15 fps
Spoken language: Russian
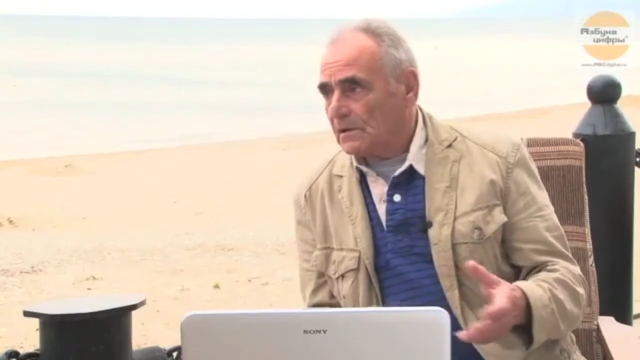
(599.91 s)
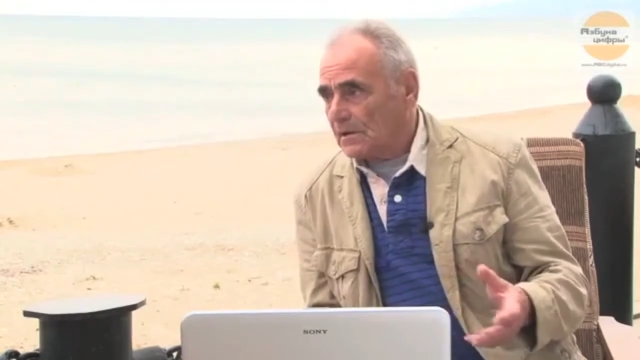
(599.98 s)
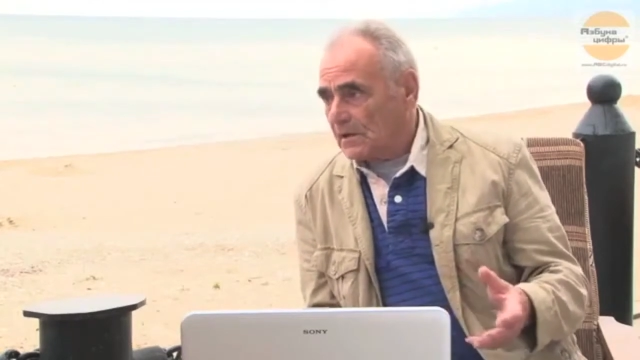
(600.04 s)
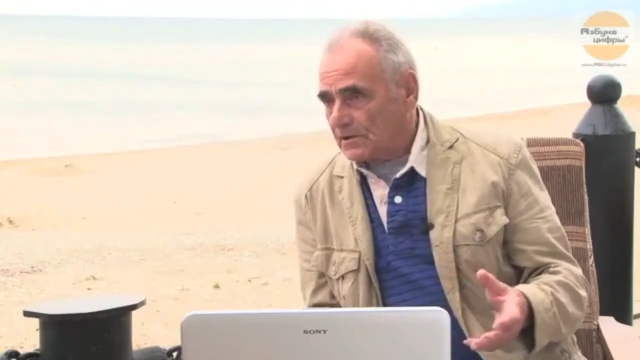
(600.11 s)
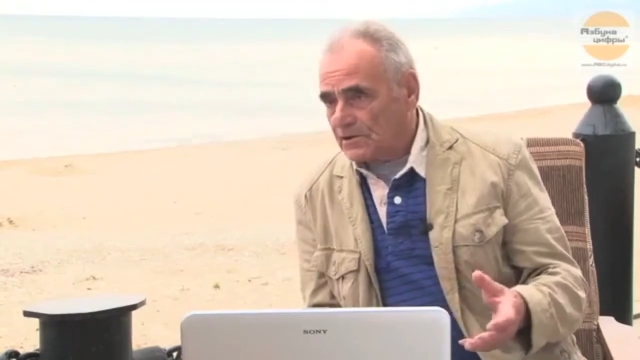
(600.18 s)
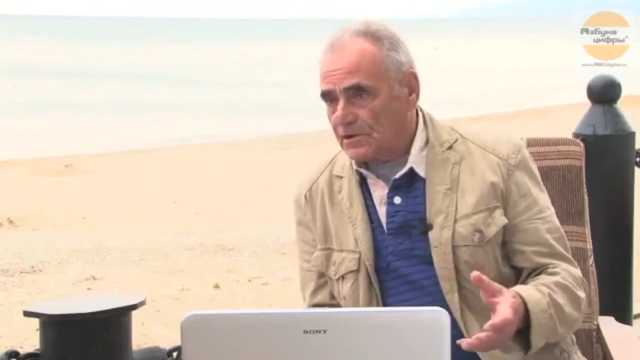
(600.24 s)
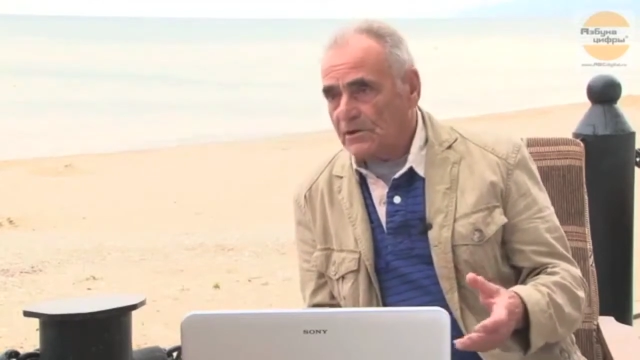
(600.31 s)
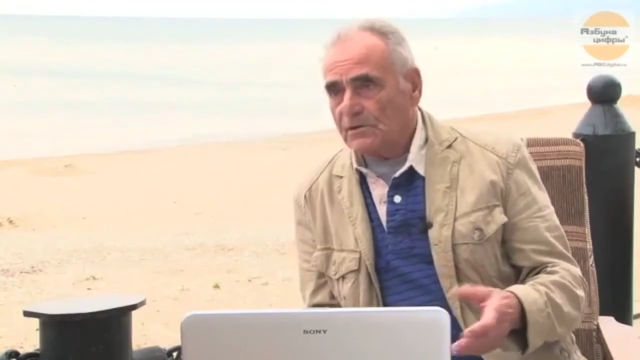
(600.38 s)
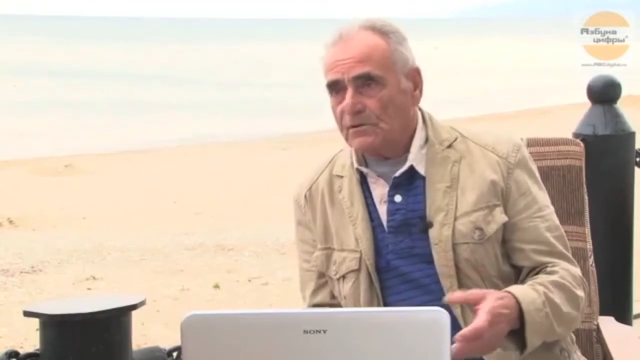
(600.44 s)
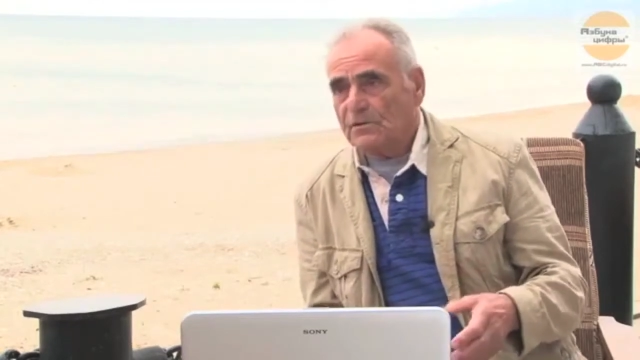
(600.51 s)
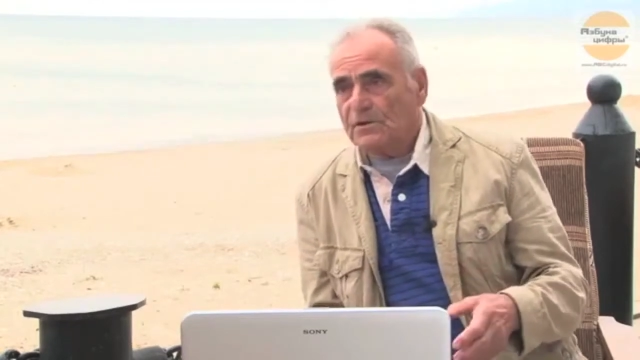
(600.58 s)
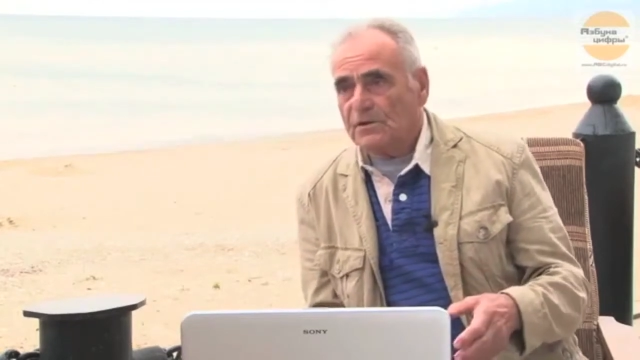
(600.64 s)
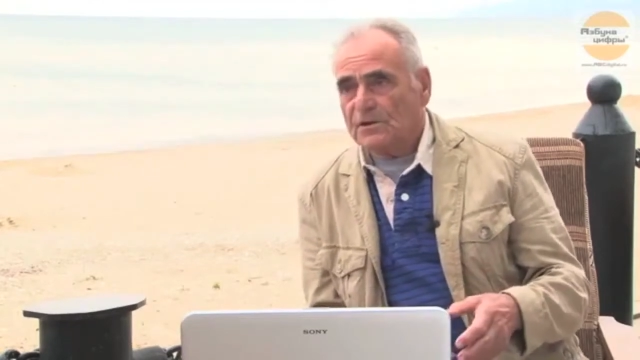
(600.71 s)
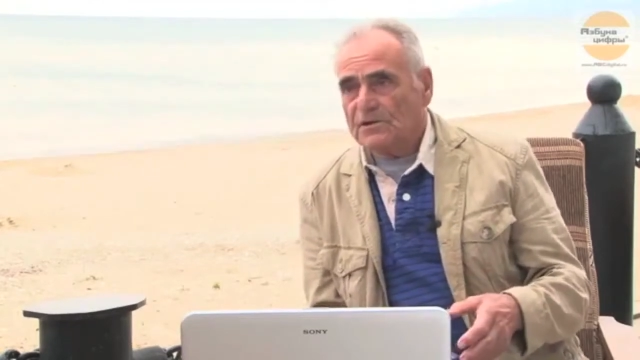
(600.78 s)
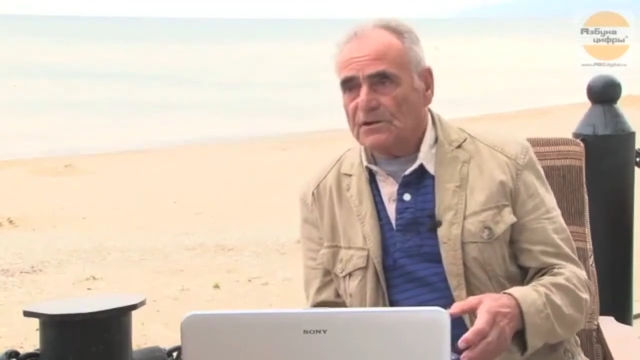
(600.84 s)
картину
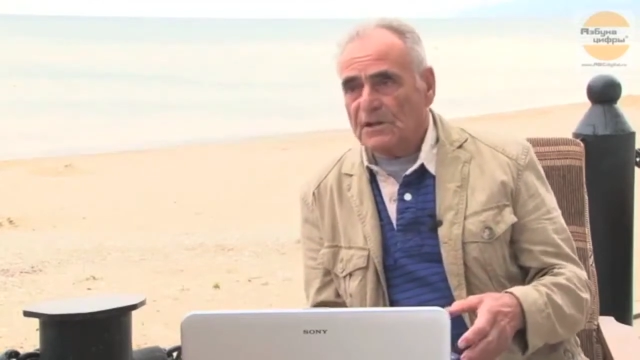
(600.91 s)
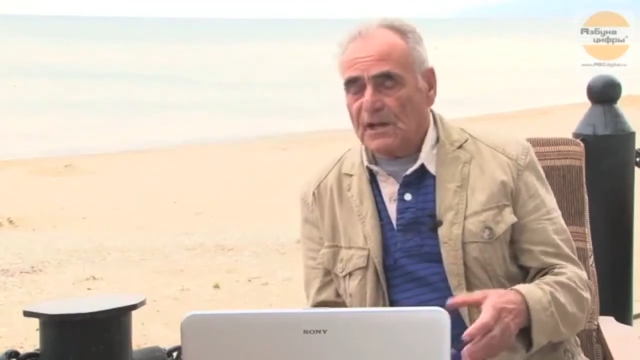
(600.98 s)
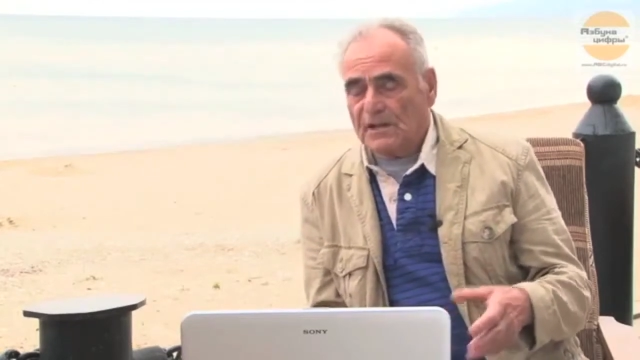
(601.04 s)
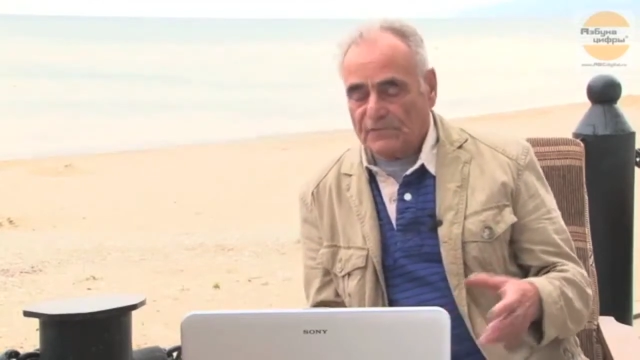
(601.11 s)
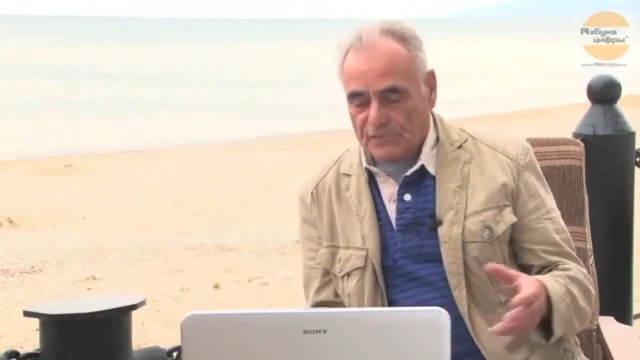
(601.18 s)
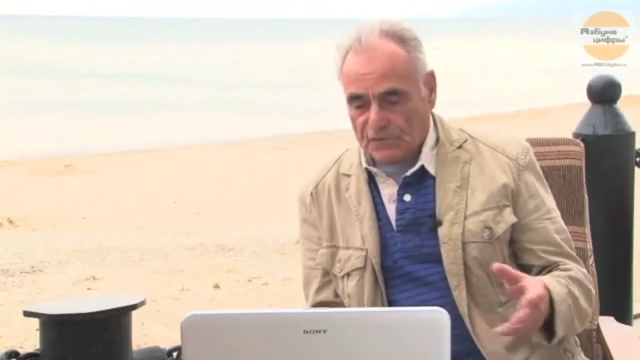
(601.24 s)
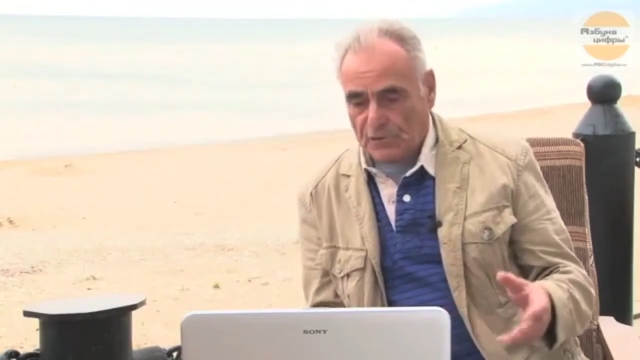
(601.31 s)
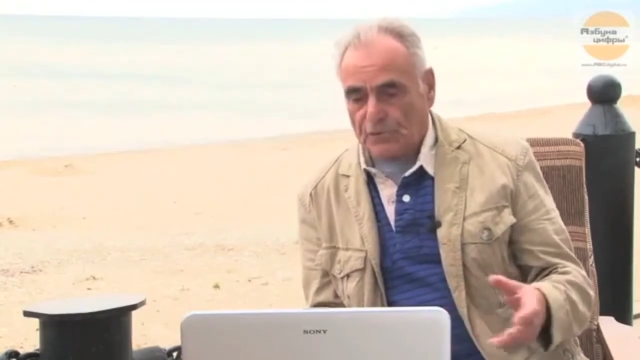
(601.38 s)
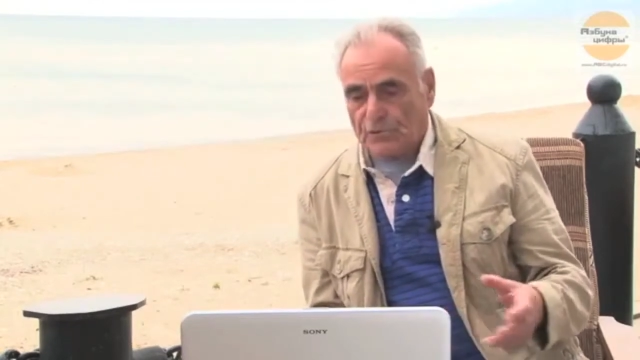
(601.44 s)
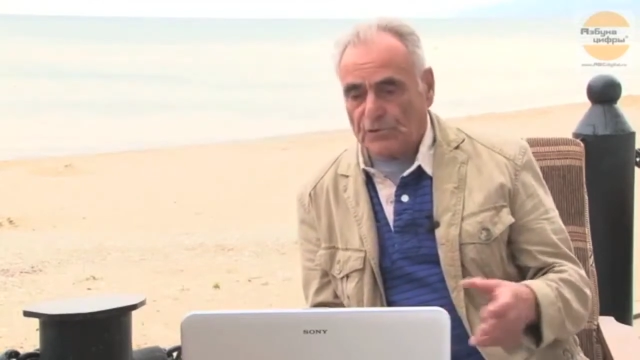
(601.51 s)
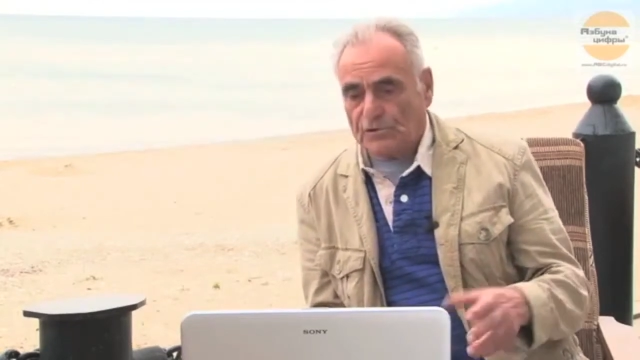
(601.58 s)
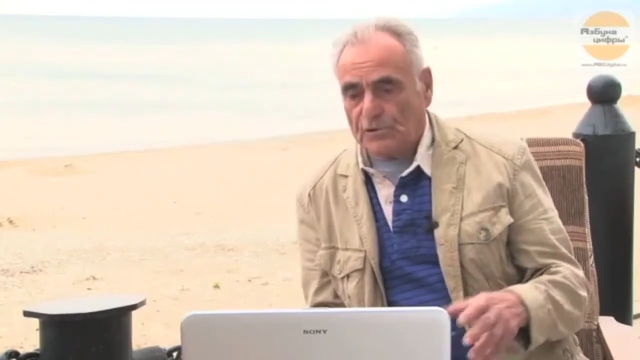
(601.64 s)
и снять все то,